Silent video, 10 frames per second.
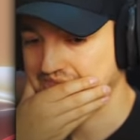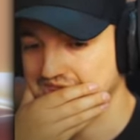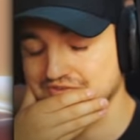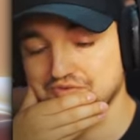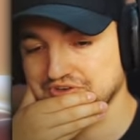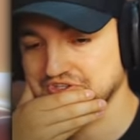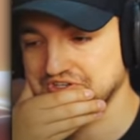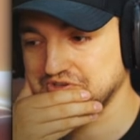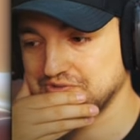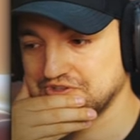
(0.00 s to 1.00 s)
Nie wiem właśnie
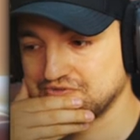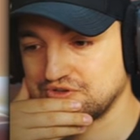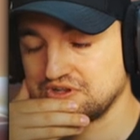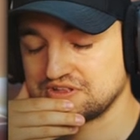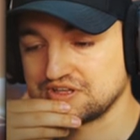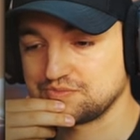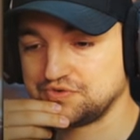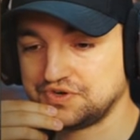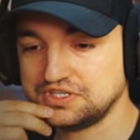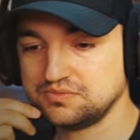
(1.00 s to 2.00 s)
jak to będzie wyglądać,
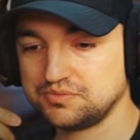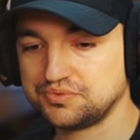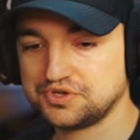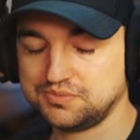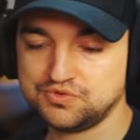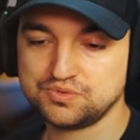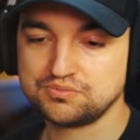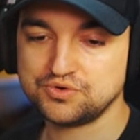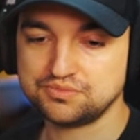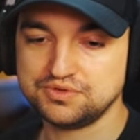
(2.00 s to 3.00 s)
bo fajnie by było jakbyśmy
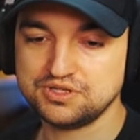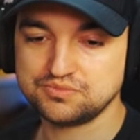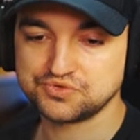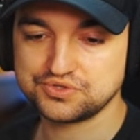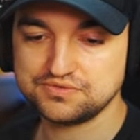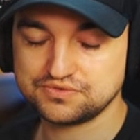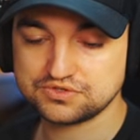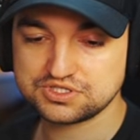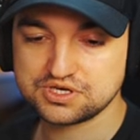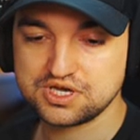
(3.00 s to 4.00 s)
mo mieli
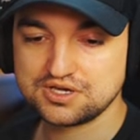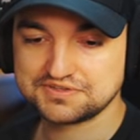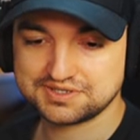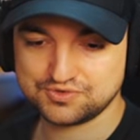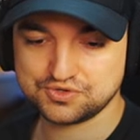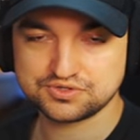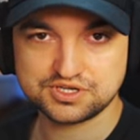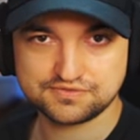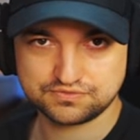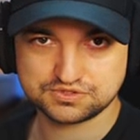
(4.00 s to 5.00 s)
możliwość w
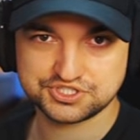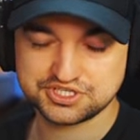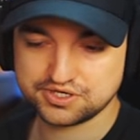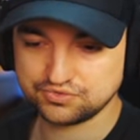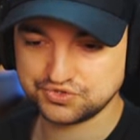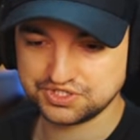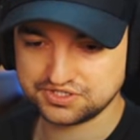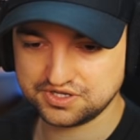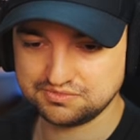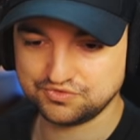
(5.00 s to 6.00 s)
samochodach włączania różnych
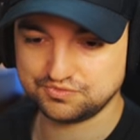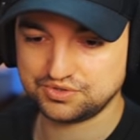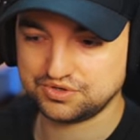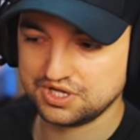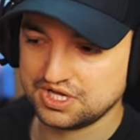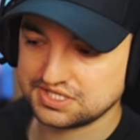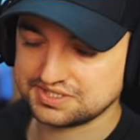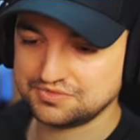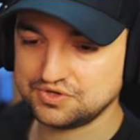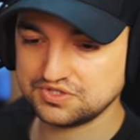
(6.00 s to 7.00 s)
trybów, bo
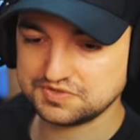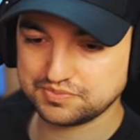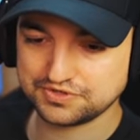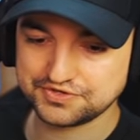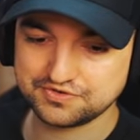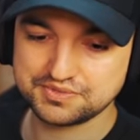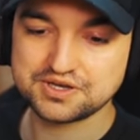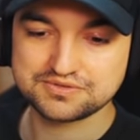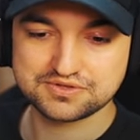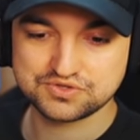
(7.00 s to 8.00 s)
samochody sportowe
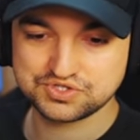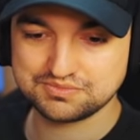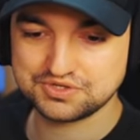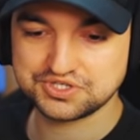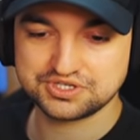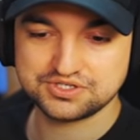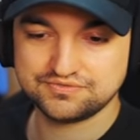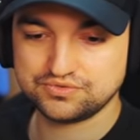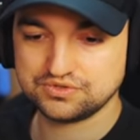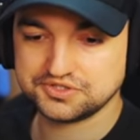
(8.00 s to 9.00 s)
mają to do siebie, że jak się
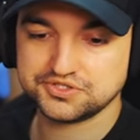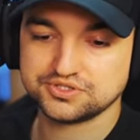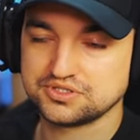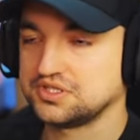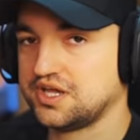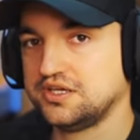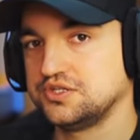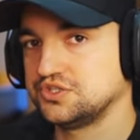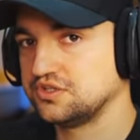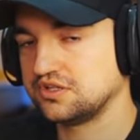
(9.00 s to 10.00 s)
włączy
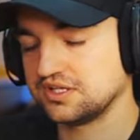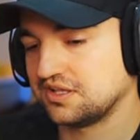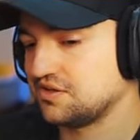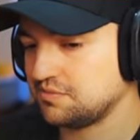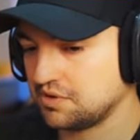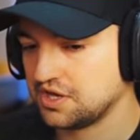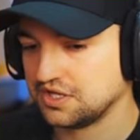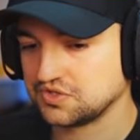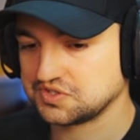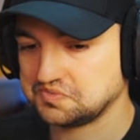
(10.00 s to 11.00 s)
taki czy inny tryb,
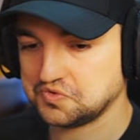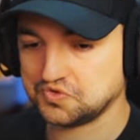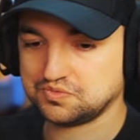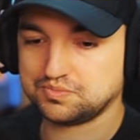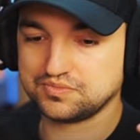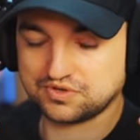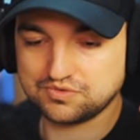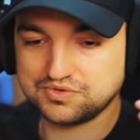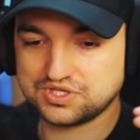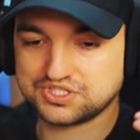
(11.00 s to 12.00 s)
to samochód
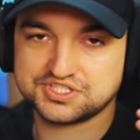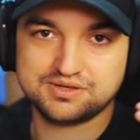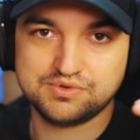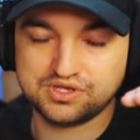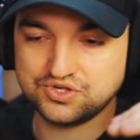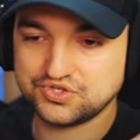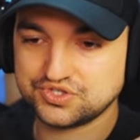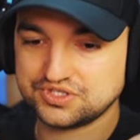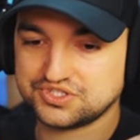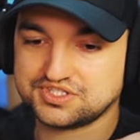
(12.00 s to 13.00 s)
robi się czasami
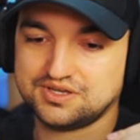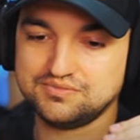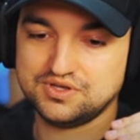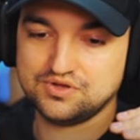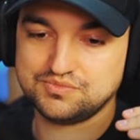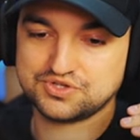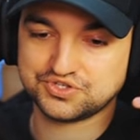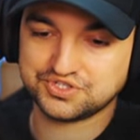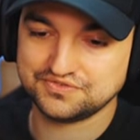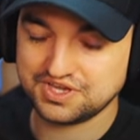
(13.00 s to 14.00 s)
niższy, czasami robi się
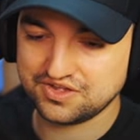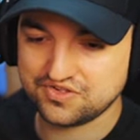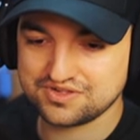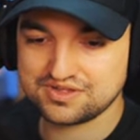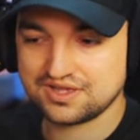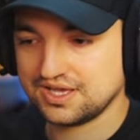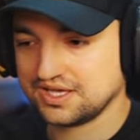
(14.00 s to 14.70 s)
sztywniejszy,